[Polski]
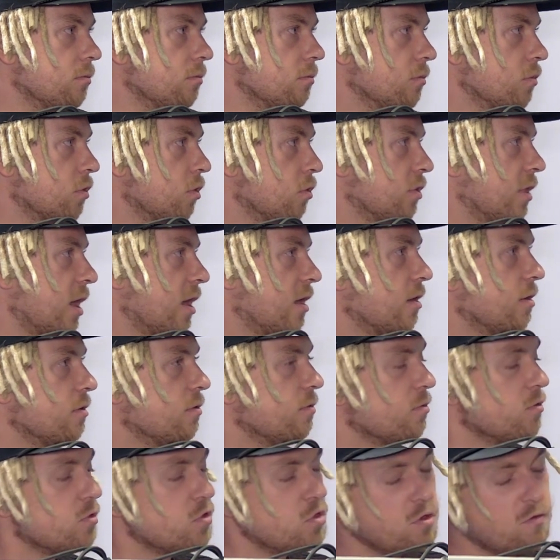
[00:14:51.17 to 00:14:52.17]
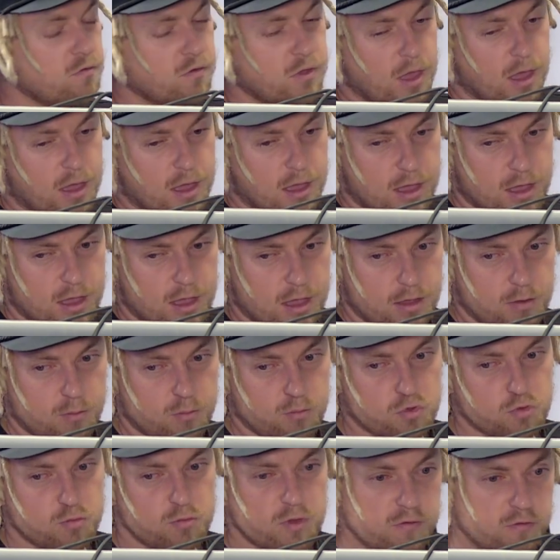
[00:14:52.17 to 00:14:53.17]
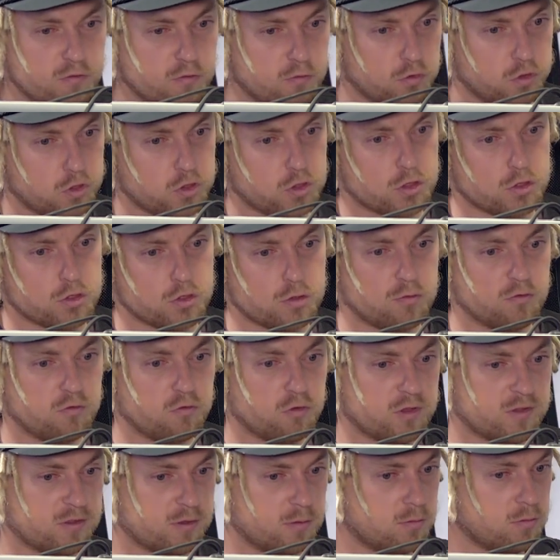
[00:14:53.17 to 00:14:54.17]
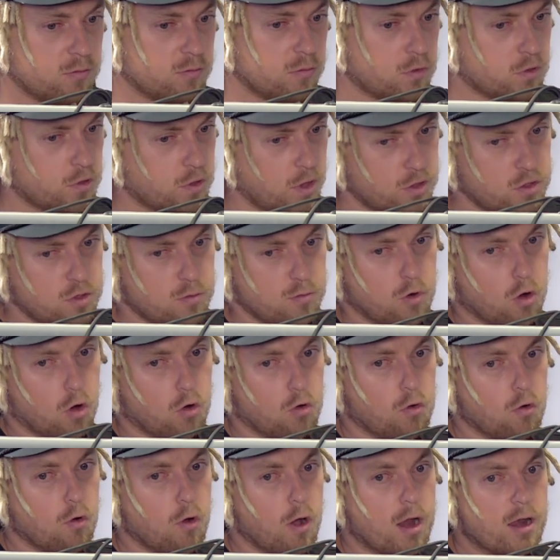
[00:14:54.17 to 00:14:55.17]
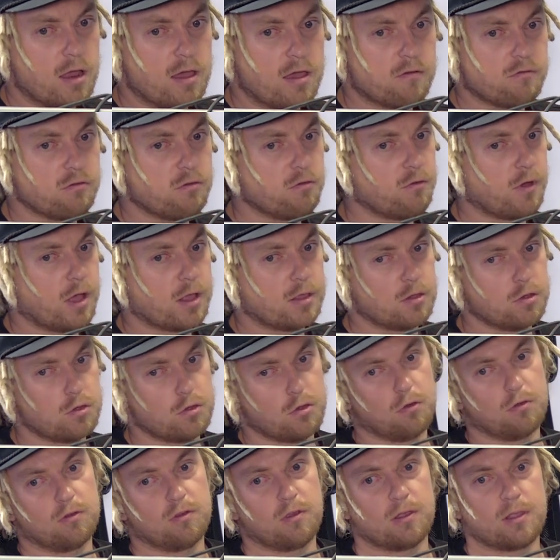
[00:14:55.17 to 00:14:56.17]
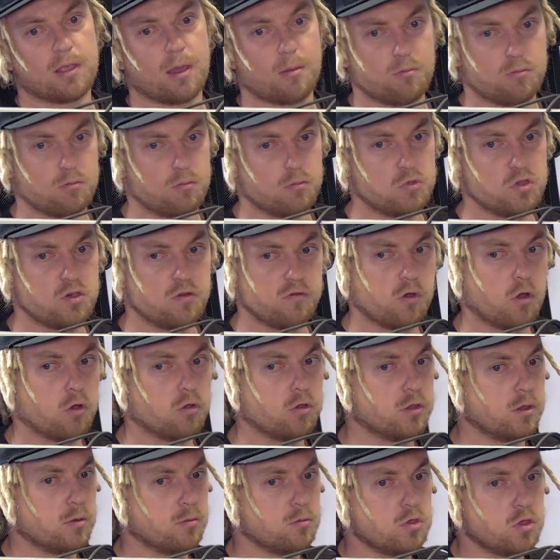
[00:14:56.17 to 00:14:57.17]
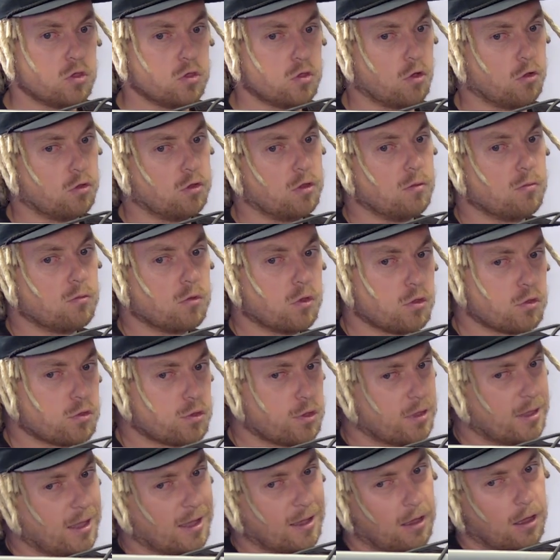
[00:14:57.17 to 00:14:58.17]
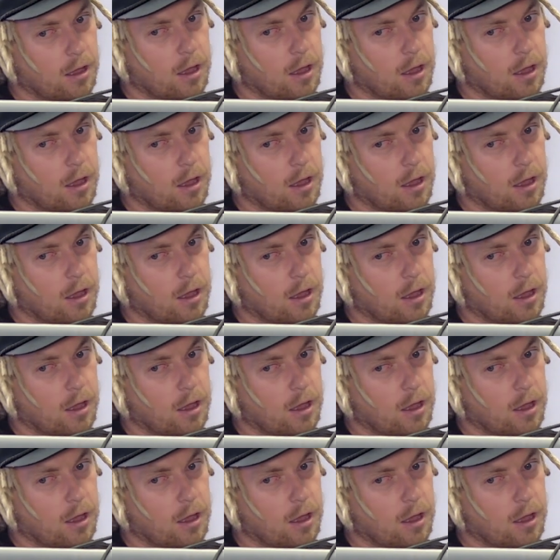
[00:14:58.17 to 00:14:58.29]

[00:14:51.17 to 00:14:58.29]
to tak dziwnie brzmi w 2023 roku, ale w 2009-2010 to jeszcze tak